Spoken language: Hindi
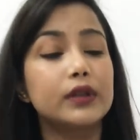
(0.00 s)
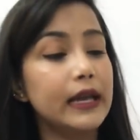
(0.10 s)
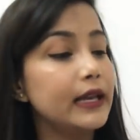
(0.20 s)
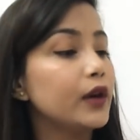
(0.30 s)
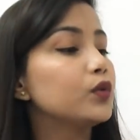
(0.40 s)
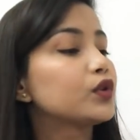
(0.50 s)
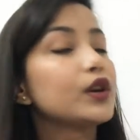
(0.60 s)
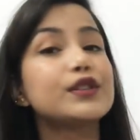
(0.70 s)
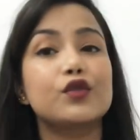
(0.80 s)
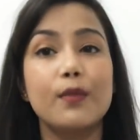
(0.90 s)
के लिए हूँ
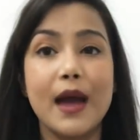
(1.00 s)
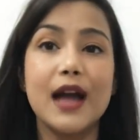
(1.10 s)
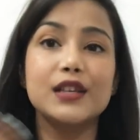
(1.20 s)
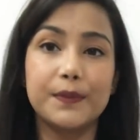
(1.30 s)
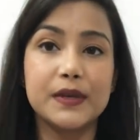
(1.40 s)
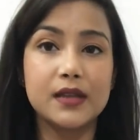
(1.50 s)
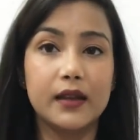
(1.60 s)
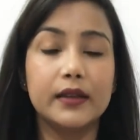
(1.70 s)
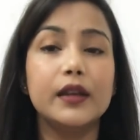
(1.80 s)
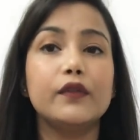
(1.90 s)
तो इसको मैं आज आपके
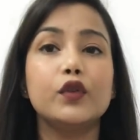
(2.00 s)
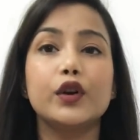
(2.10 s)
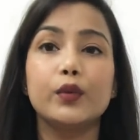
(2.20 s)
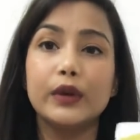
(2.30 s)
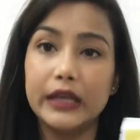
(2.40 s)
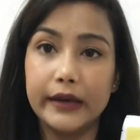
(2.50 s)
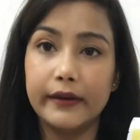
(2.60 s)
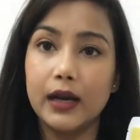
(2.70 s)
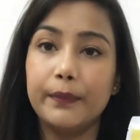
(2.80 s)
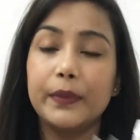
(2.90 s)
साथ ही रिव्यू करूँगी ये
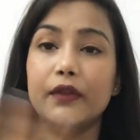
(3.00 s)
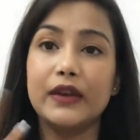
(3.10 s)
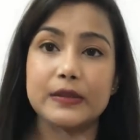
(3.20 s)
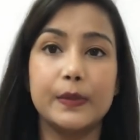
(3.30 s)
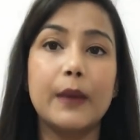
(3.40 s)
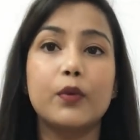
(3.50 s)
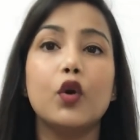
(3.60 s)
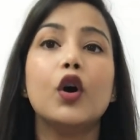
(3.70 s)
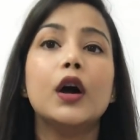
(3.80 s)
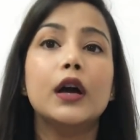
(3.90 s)
वाला अपने फेस पे आपको